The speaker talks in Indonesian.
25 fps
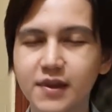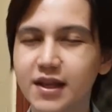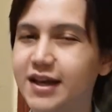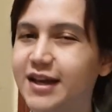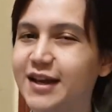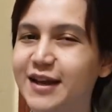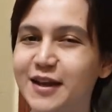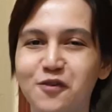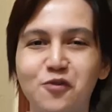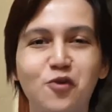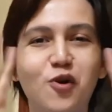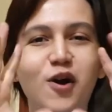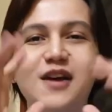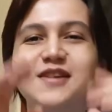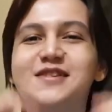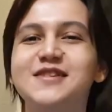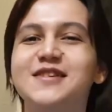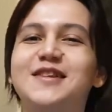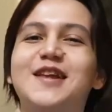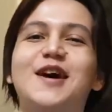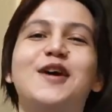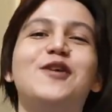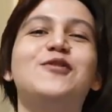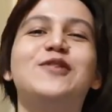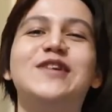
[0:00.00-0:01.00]
Ini gue
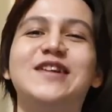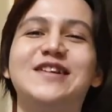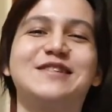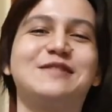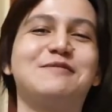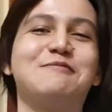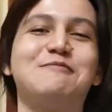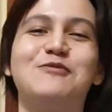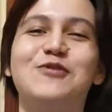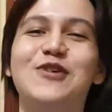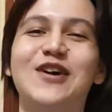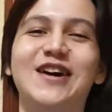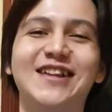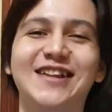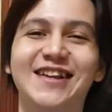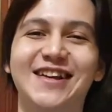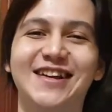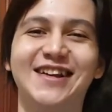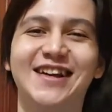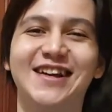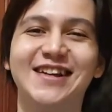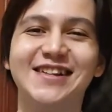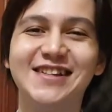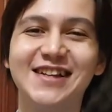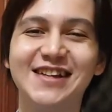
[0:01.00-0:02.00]
kasih tahu nih semuanya
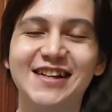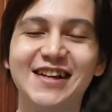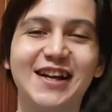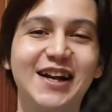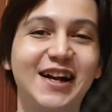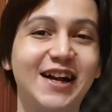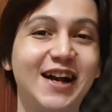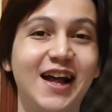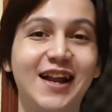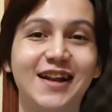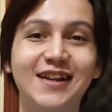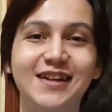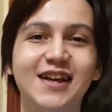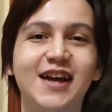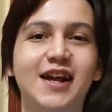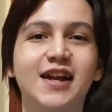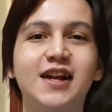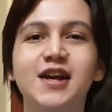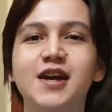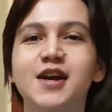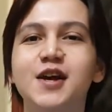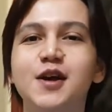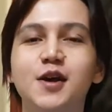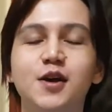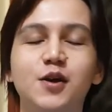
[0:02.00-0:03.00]
ya, jadi ke
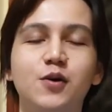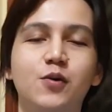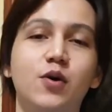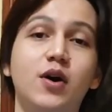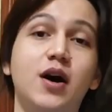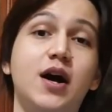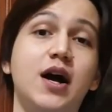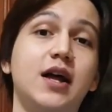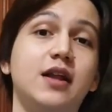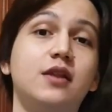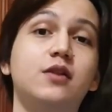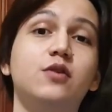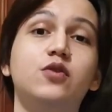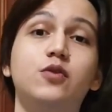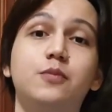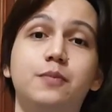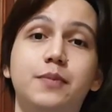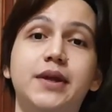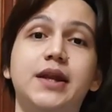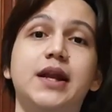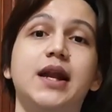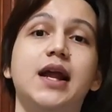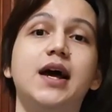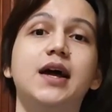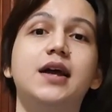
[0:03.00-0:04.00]
kalian gue nggak
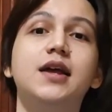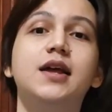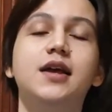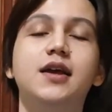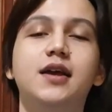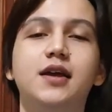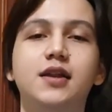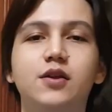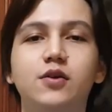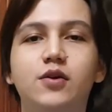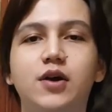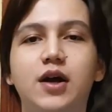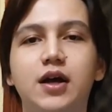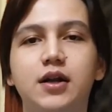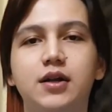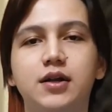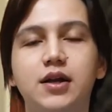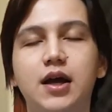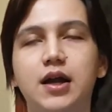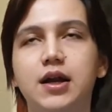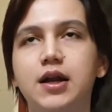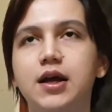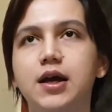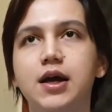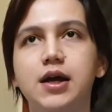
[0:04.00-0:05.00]
tutupin lagi gitu
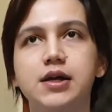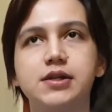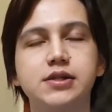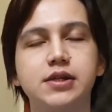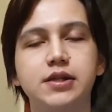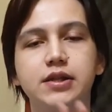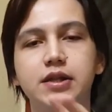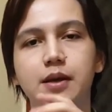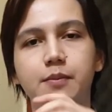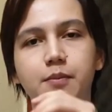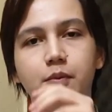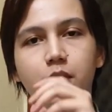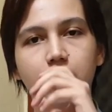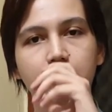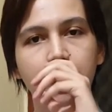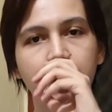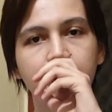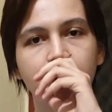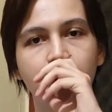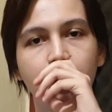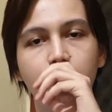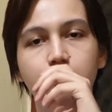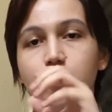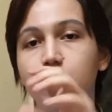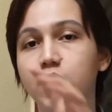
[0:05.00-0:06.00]
kan karena nggak setiap
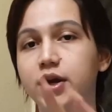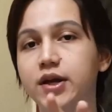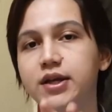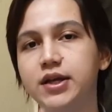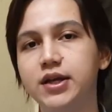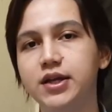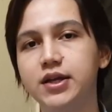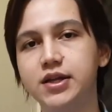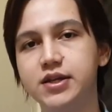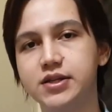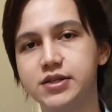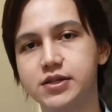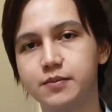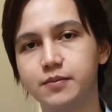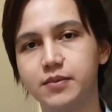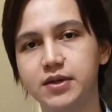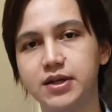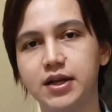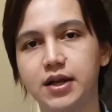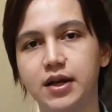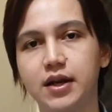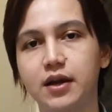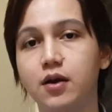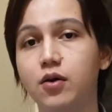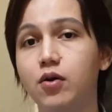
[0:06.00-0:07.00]
orang ngomongin ini
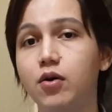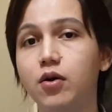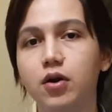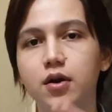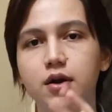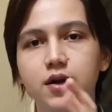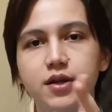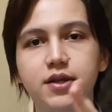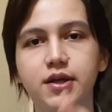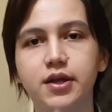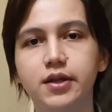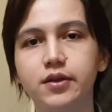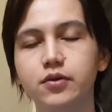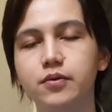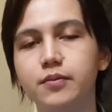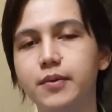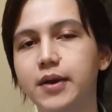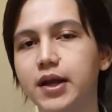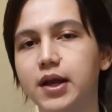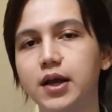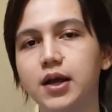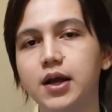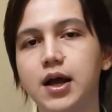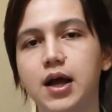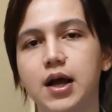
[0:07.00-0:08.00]
sebenarnya core-nya tuh
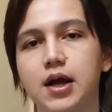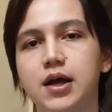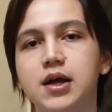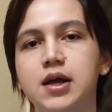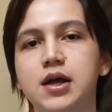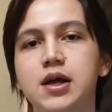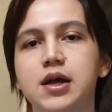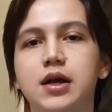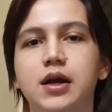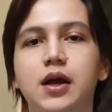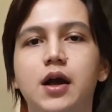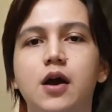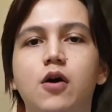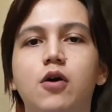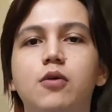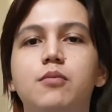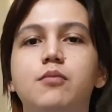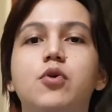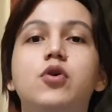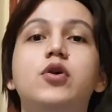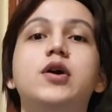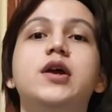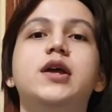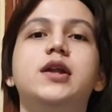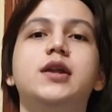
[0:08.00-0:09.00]
mereka nggak nggak
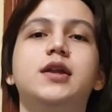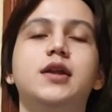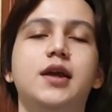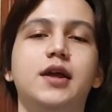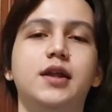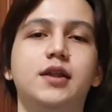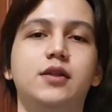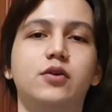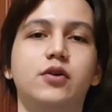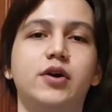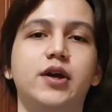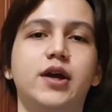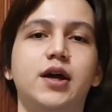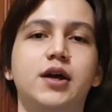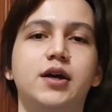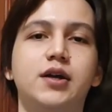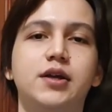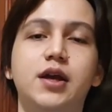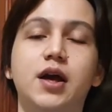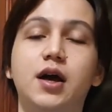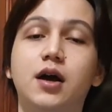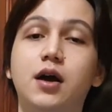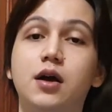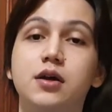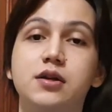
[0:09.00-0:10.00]
omongin gitu ya
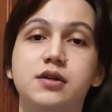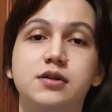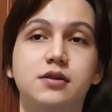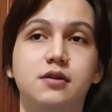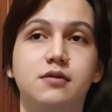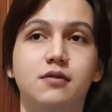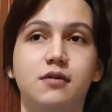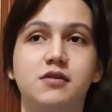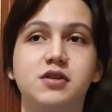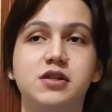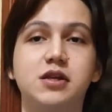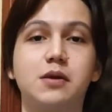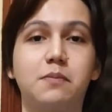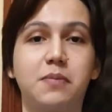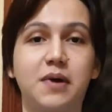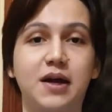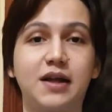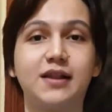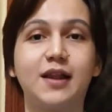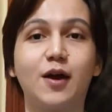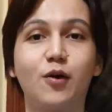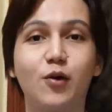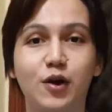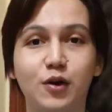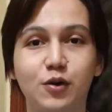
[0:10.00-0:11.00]
yang
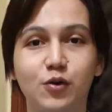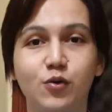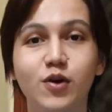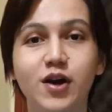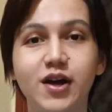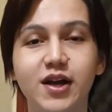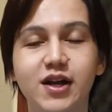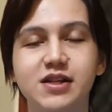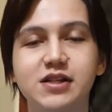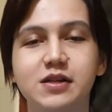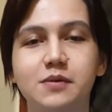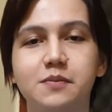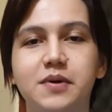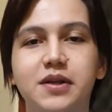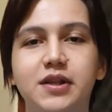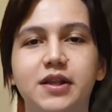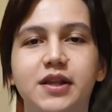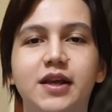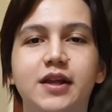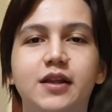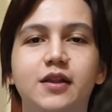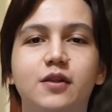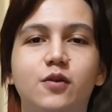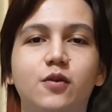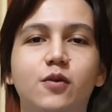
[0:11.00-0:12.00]
sepengetahuan gue ya
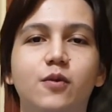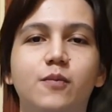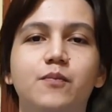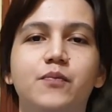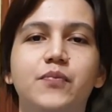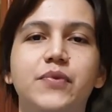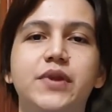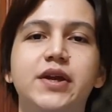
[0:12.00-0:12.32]
seperti itu